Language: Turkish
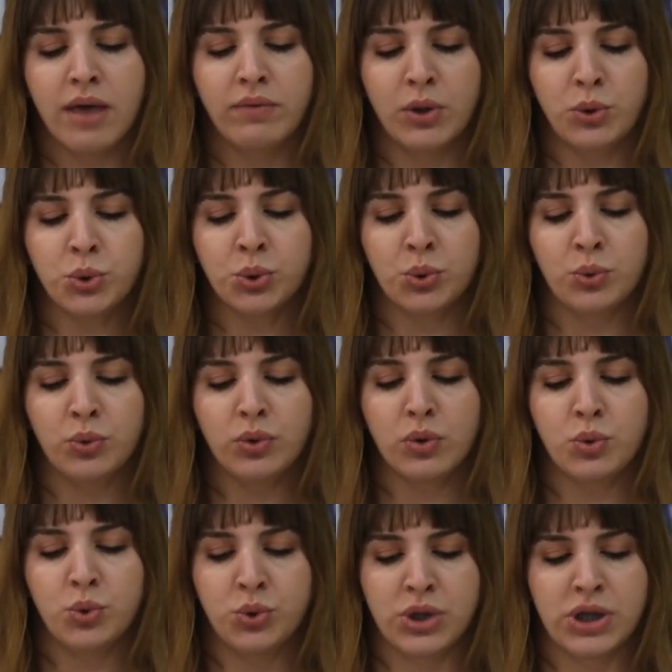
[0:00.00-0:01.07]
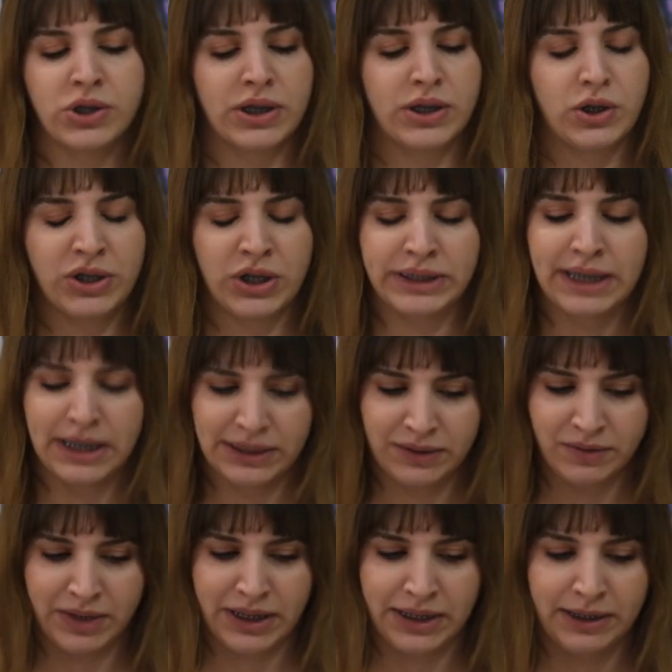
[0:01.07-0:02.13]
ve 3 günlük hücre
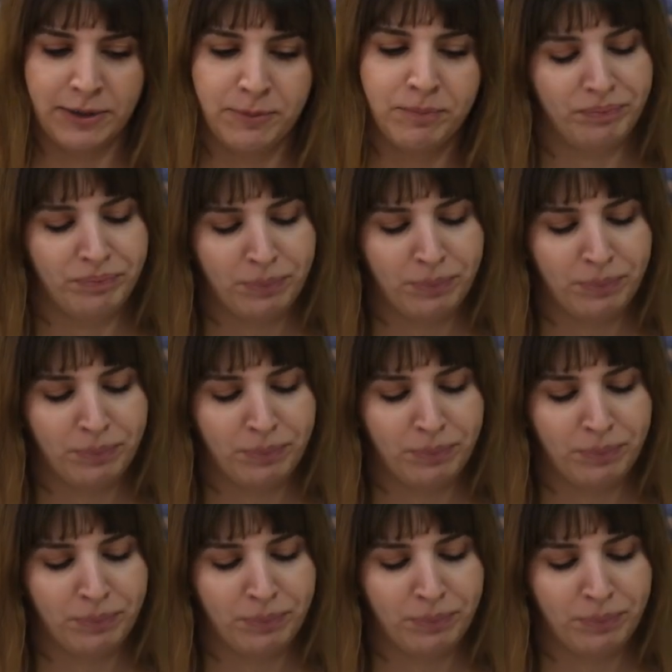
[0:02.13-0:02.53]
cezası verildi.